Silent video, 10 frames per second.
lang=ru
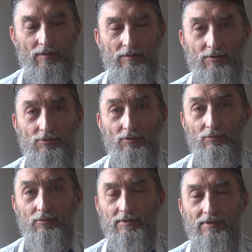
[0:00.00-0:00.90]
Ничего
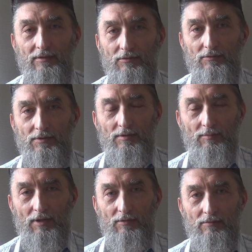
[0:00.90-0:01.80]
тут сделать уже не
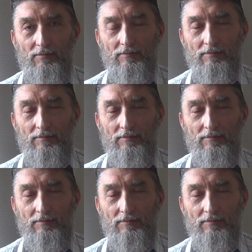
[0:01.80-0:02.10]
могу.